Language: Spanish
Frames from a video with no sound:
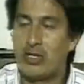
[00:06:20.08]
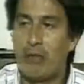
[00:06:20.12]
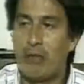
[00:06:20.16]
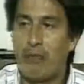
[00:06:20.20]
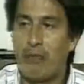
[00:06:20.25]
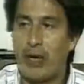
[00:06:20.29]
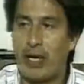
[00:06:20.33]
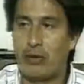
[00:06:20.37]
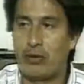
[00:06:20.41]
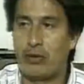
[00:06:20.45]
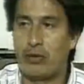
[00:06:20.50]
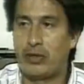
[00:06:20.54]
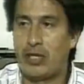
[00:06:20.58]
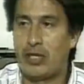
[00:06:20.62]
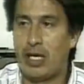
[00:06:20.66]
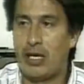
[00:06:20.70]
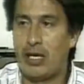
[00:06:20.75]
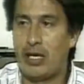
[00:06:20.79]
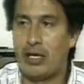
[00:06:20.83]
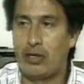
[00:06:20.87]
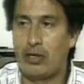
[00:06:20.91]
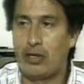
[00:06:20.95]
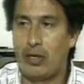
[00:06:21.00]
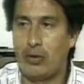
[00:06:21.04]
sin preguntar
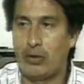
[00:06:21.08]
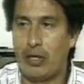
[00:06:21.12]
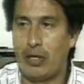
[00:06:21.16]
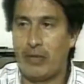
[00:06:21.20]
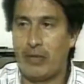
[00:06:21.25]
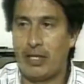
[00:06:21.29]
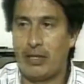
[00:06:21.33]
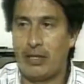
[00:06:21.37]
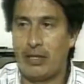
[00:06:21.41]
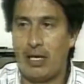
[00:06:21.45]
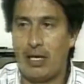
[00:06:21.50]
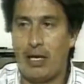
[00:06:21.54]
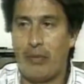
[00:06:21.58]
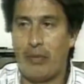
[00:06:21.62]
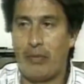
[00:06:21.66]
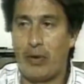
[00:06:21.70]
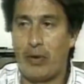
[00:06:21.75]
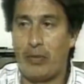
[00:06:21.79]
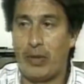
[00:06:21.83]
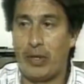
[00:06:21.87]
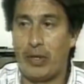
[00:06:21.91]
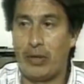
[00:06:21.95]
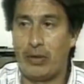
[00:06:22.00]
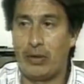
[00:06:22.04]
absolutamente nada le
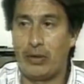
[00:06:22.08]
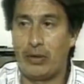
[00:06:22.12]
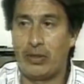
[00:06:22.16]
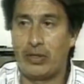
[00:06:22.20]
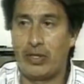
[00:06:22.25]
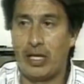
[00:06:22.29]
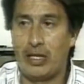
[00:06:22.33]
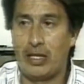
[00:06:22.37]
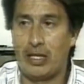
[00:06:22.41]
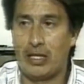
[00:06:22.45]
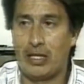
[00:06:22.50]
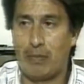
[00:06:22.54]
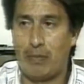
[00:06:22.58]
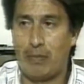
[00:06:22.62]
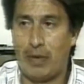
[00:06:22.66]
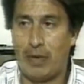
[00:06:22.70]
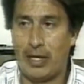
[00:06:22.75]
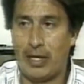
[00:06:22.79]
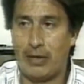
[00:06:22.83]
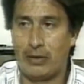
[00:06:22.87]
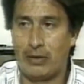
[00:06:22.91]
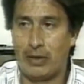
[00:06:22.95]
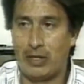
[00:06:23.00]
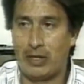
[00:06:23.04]
propinó seis
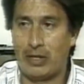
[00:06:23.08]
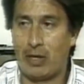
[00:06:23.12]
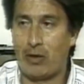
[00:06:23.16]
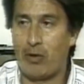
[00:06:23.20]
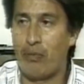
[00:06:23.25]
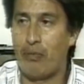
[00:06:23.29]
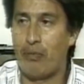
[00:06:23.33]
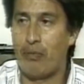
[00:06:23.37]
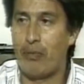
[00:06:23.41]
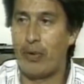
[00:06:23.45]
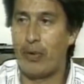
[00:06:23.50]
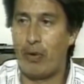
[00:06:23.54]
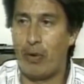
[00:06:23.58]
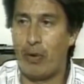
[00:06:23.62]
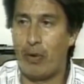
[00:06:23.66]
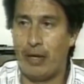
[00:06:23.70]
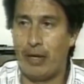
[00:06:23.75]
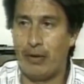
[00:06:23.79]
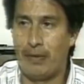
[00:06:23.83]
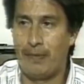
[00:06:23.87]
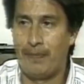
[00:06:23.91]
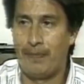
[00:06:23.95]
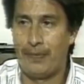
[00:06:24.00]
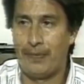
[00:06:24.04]
disparos. Está
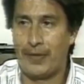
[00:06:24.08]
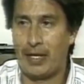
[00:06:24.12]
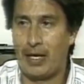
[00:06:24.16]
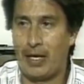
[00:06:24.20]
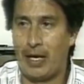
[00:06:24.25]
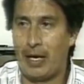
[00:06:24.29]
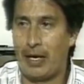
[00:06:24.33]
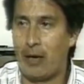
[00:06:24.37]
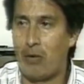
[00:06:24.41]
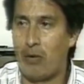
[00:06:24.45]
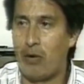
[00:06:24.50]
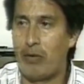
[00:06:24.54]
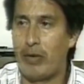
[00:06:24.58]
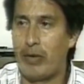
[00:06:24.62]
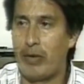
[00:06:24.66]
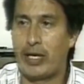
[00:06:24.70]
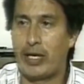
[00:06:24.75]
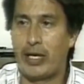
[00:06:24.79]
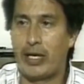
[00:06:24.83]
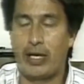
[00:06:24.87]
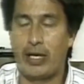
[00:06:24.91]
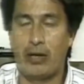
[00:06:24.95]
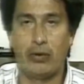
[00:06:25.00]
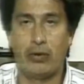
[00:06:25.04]
comprobado que el revólver
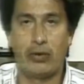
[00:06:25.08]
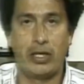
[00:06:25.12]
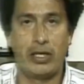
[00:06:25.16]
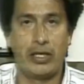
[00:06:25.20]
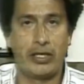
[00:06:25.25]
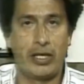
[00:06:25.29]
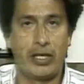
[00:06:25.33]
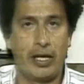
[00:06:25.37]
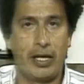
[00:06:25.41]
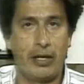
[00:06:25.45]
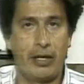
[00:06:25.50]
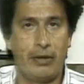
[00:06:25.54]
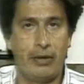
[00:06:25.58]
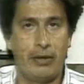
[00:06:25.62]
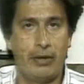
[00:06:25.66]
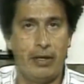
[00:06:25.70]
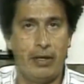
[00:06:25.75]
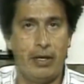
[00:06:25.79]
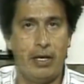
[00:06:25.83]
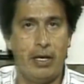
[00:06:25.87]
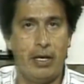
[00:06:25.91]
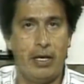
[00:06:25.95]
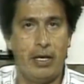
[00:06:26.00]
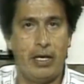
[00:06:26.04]
que utilizaron
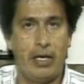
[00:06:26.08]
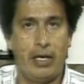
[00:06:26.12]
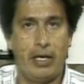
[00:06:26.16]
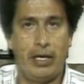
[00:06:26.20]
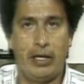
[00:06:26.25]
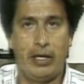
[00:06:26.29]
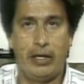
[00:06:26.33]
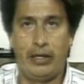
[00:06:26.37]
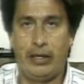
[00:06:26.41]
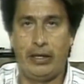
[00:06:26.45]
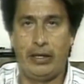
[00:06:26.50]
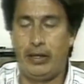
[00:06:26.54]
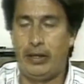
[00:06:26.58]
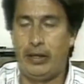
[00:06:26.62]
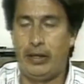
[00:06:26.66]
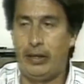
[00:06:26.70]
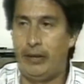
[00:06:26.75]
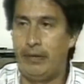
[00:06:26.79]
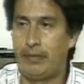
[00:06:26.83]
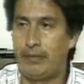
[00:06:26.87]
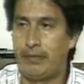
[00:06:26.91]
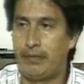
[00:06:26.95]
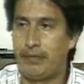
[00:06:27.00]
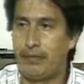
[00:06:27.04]
eh,
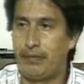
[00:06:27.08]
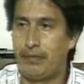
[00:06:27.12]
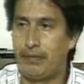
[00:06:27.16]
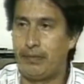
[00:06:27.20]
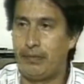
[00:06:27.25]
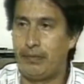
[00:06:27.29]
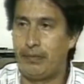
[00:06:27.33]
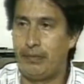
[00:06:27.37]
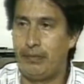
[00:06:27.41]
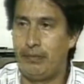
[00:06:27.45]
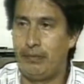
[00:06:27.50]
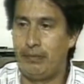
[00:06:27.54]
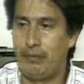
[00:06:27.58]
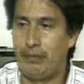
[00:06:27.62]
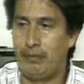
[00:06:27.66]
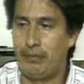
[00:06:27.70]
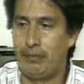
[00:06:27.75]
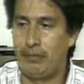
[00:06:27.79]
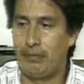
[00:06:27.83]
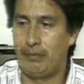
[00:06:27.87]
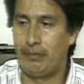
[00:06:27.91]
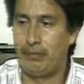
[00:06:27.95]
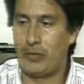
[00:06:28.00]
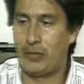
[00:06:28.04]

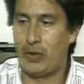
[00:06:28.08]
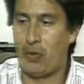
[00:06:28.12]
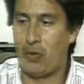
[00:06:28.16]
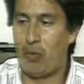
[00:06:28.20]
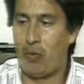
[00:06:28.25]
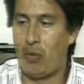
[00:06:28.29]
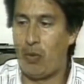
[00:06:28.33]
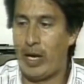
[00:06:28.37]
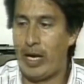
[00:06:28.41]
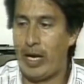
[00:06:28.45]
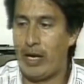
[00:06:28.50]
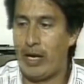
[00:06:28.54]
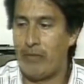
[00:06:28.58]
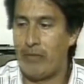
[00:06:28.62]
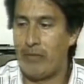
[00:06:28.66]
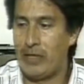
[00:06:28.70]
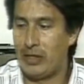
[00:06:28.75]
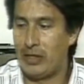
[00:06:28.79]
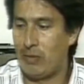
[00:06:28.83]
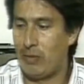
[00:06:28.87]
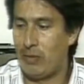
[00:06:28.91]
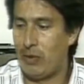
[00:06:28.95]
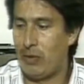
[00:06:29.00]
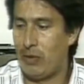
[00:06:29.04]
mm, fue el
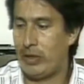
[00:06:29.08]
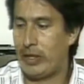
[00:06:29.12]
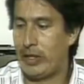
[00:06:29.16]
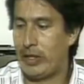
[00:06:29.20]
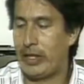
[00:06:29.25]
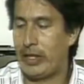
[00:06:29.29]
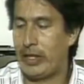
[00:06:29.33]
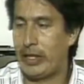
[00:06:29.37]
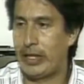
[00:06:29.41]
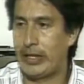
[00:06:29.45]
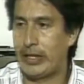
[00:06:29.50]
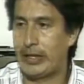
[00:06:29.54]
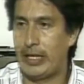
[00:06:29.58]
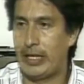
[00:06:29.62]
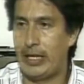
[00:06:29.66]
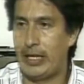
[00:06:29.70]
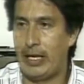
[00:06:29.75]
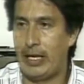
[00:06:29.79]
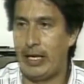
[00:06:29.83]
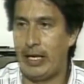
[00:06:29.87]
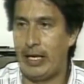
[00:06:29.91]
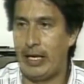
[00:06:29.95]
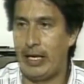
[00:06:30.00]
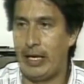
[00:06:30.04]
mismo que se
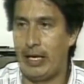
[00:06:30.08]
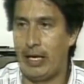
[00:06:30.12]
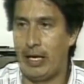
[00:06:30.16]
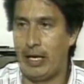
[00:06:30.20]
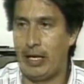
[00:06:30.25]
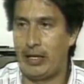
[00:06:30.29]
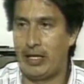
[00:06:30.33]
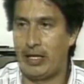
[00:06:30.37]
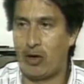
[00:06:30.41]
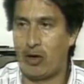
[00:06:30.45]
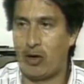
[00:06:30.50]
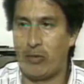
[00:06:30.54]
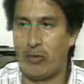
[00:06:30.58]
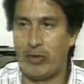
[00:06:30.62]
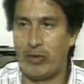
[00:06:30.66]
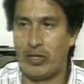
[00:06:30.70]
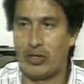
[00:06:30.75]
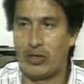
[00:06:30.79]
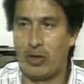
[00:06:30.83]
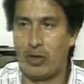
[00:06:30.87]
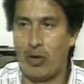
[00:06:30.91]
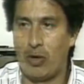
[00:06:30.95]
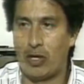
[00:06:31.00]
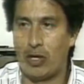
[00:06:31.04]
le
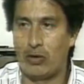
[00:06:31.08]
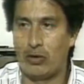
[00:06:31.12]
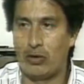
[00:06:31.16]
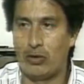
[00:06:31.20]
decomisó al